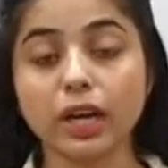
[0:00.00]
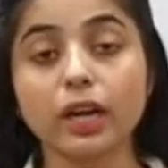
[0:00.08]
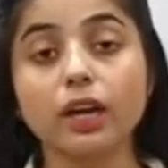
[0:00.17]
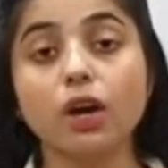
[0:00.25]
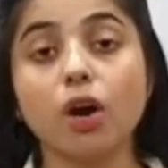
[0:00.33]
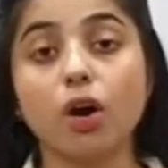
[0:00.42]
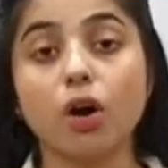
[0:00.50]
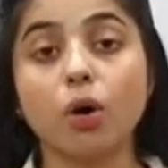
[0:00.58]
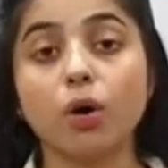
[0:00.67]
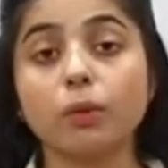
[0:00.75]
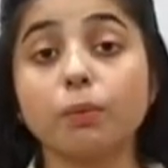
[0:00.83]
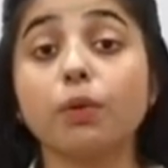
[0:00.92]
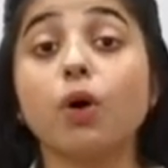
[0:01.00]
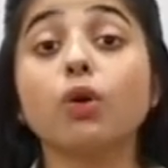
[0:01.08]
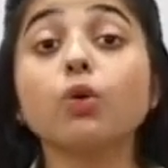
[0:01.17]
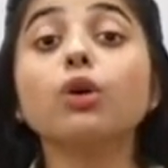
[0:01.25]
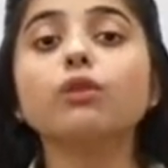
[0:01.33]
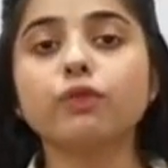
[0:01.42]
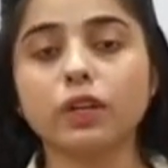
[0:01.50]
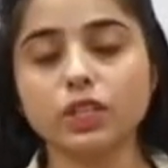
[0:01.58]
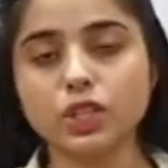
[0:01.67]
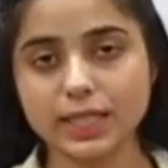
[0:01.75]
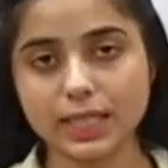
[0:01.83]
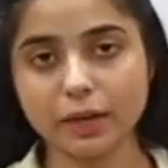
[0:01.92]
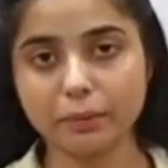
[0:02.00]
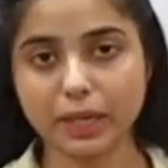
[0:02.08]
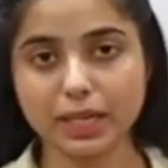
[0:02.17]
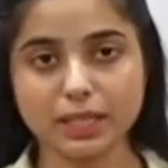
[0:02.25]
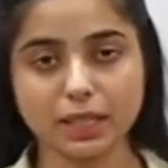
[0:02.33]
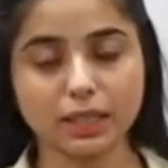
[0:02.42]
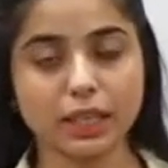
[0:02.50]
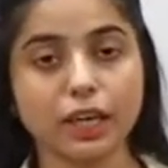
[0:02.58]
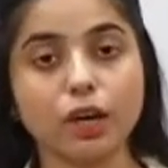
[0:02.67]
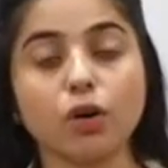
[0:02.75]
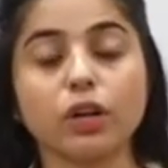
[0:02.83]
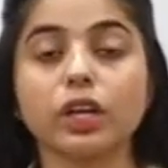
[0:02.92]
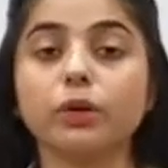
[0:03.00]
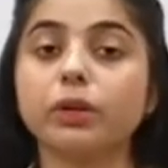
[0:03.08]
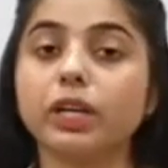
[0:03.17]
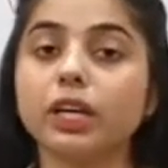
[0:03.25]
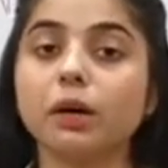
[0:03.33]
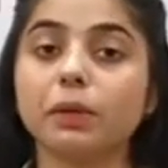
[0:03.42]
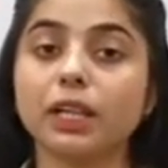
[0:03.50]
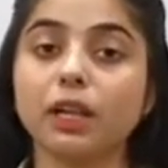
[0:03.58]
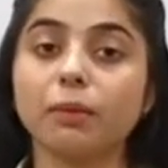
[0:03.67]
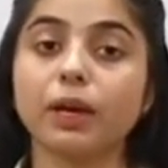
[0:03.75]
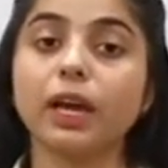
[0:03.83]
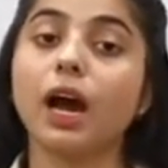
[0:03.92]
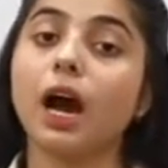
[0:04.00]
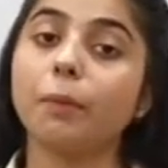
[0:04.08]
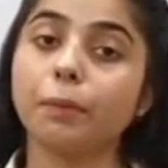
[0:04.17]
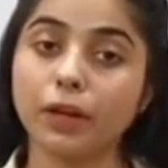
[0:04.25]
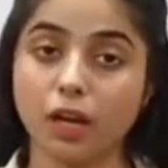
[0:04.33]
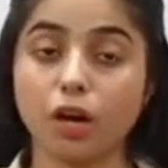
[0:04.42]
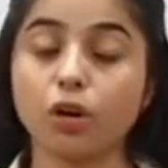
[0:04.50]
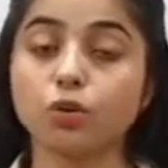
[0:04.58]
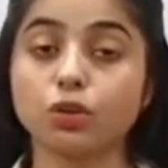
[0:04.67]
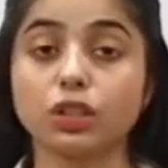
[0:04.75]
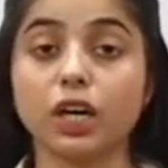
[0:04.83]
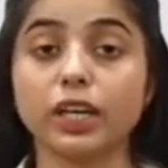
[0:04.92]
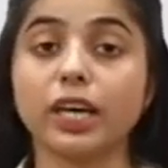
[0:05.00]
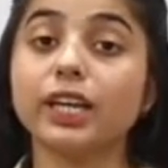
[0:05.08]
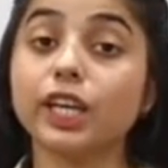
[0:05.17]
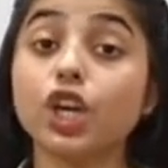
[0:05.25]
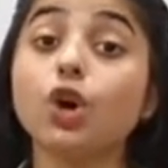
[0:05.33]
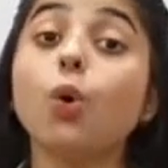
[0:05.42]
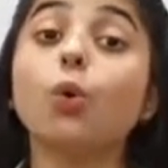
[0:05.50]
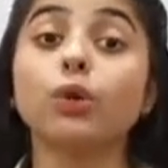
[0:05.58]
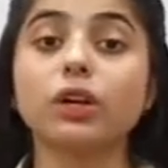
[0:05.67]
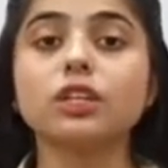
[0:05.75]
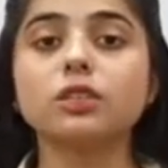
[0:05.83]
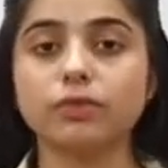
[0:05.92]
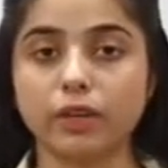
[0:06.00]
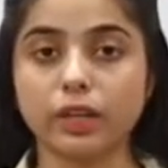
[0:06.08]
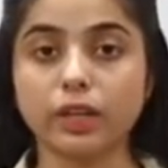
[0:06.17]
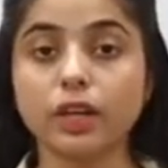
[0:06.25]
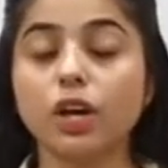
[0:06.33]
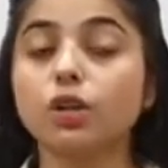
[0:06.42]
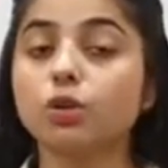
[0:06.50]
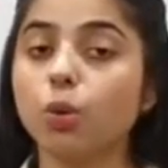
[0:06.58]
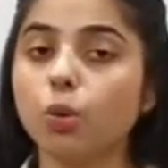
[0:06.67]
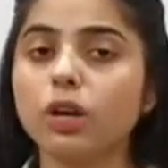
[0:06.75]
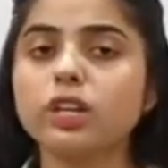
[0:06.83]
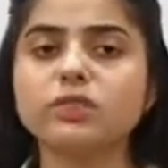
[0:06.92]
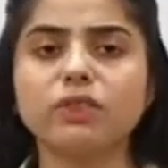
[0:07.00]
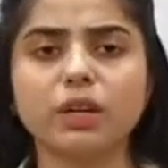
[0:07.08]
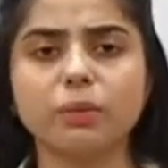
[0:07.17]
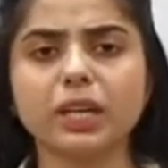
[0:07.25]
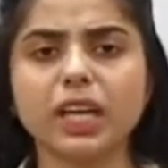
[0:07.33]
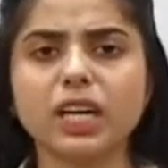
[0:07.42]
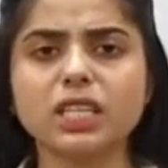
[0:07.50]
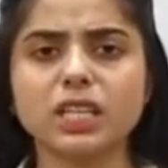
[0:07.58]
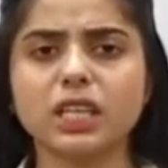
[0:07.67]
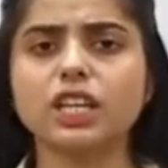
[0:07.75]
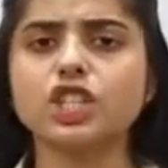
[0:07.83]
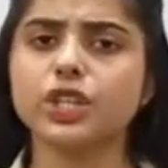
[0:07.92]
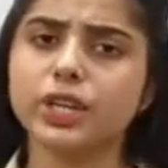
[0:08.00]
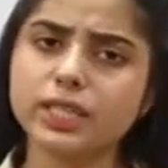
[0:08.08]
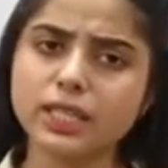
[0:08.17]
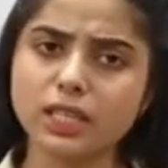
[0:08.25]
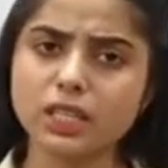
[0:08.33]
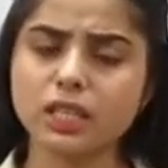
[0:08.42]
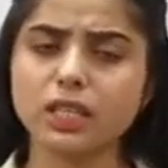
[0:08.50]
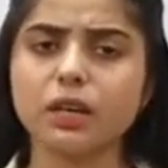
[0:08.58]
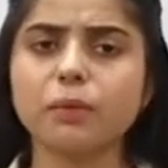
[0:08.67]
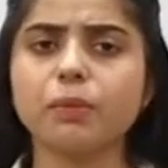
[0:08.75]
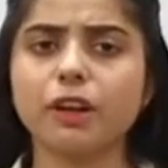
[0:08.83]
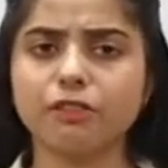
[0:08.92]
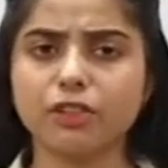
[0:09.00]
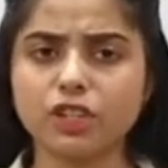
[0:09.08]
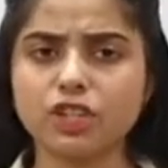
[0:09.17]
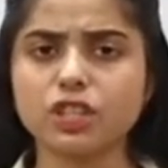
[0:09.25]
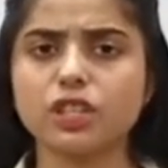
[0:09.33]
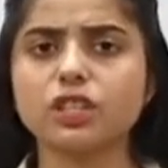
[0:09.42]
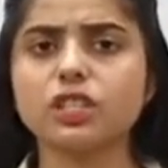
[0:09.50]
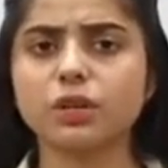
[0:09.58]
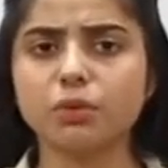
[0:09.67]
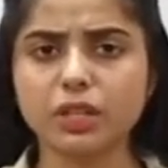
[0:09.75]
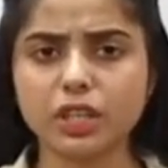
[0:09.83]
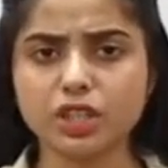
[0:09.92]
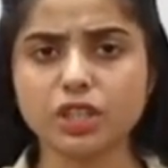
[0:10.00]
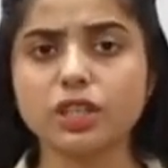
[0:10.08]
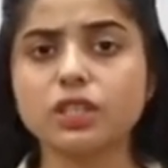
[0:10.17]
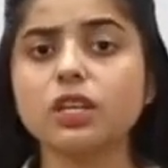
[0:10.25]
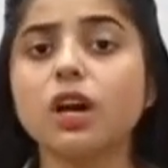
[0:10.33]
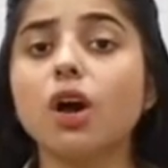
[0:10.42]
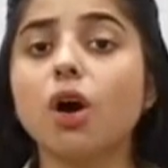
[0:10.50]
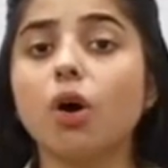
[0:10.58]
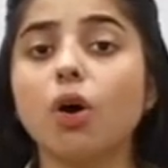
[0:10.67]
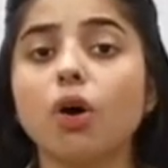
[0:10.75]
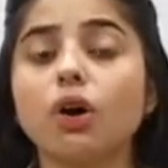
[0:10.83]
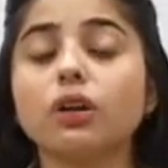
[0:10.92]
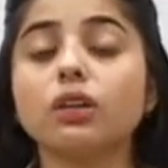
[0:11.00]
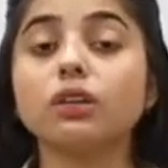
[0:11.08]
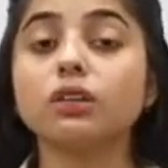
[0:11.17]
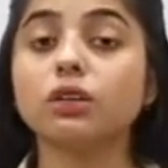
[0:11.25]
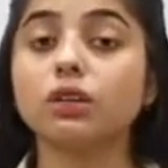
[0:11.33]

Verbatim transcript: है और बोरोड फंड जिसे हम कह सकते हैं और इक्विटी का मतलब है अपना खुद का यानी कि ओनर्स फंड तो ओनर्स फंड में क्या आ जाता है शेयर्स आ जाते हैं प्रेफरेंस शेयर्स इक्विटी शेयर्स और